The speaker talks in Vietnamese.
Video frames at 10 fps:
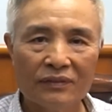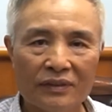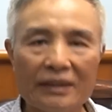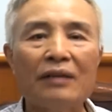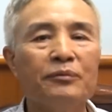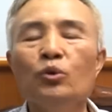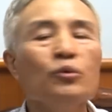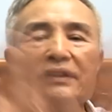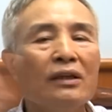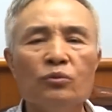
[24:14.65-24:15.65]
chỉ đạo lúc
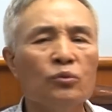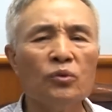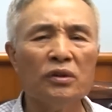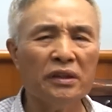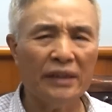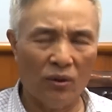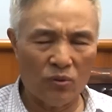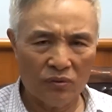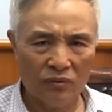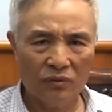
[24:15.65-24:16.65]
bây giờ chúng tôi chưa hiểu,
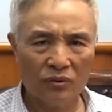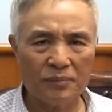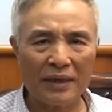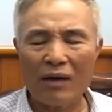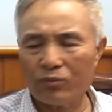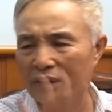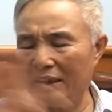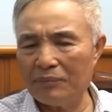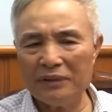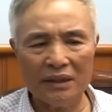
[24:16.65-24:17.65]
tôi bảo học thế
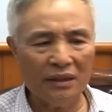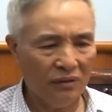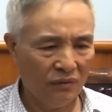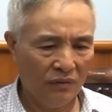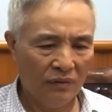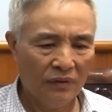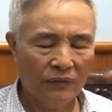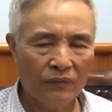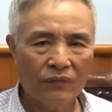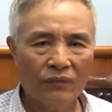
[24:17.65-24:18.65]
này là cái gì.
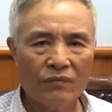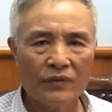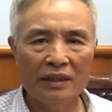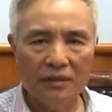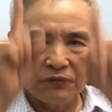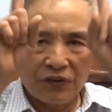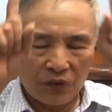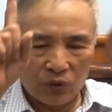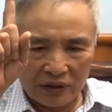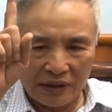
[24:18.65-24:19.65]
Thế nhưng mà
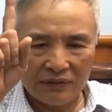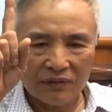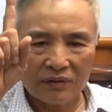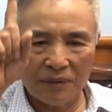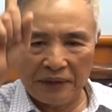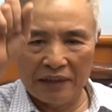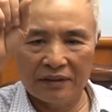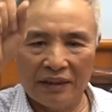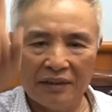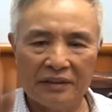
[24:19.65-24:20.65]
phải nói đấy, cấp trên
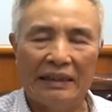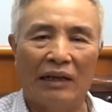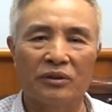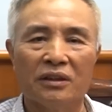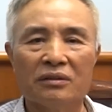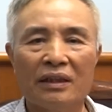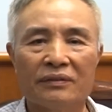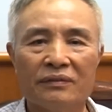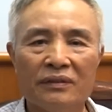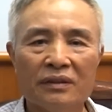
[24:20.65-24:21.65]
người ta đã chỉ đạo từ là
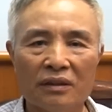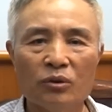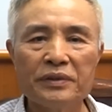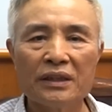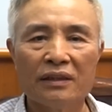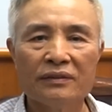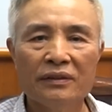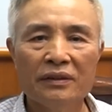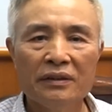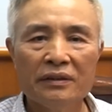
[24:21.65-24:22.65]
từ lúc bây giờ.
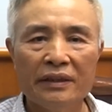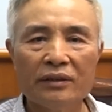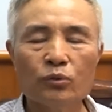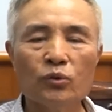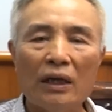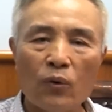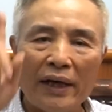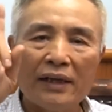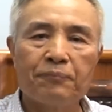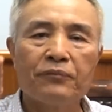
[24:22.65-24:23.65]
Thì chúng tôi hàng
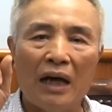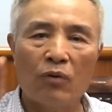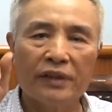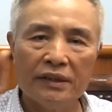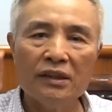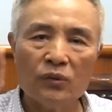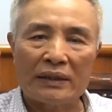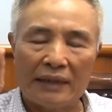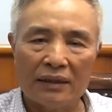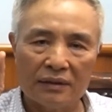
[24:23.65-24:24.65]
ngoài học học kỹ diễn
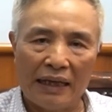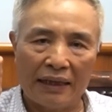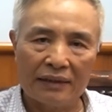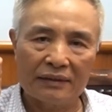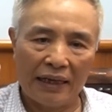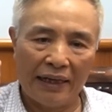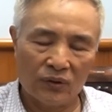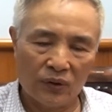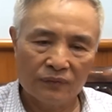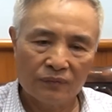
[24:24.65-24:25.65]
thuật ra hàng ngày rồi.